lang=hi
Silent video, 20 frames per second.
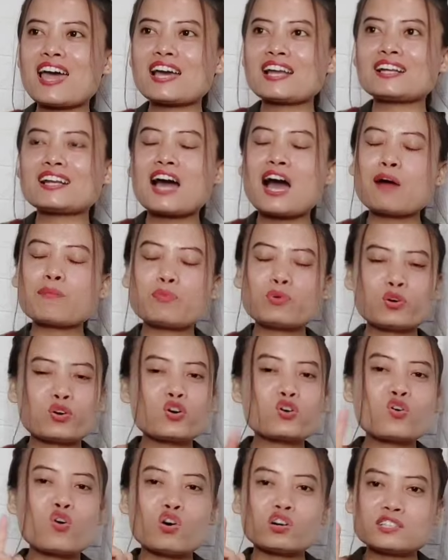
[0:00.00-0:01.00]
एंड आप
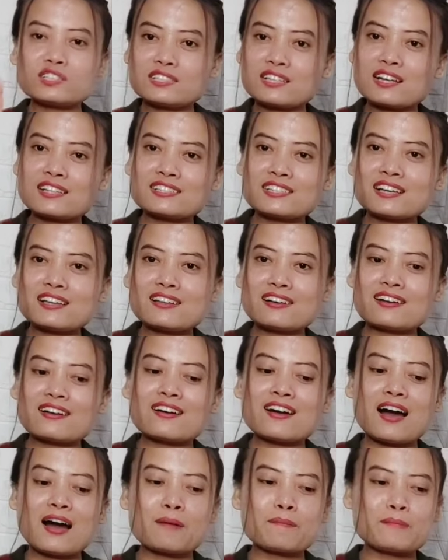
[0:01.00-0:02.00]
लोगों को कौन सा अच्छा
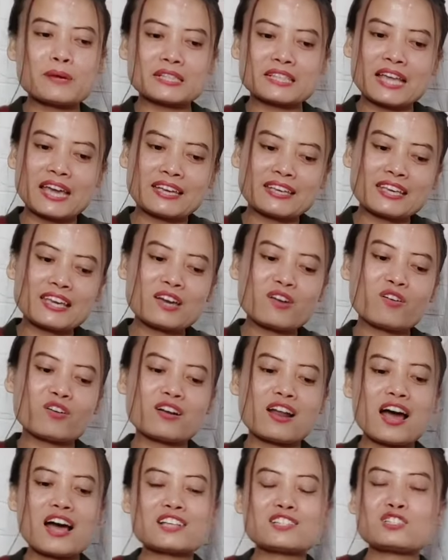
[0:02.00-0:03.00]
लगा आप बताइए
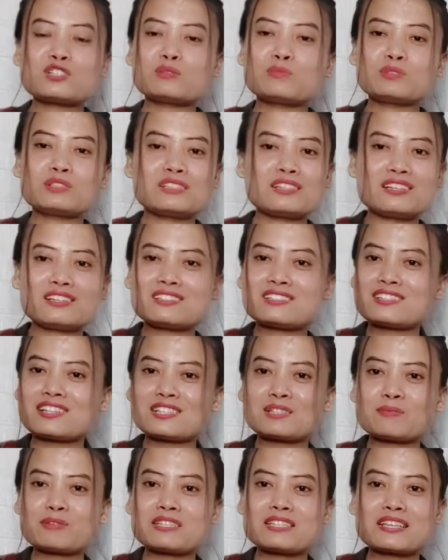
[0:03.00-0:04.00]
और आज तो मुझे
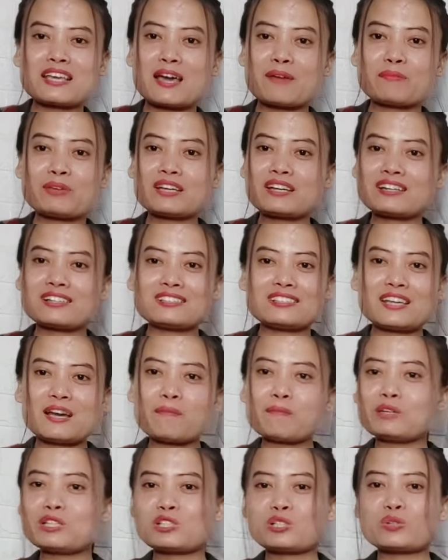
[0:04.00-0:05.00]
सच में स्कैम ही कर
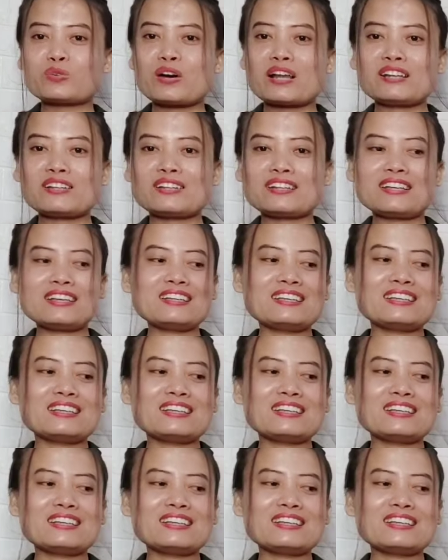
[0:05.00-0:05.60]
दिया मीशो वाले ने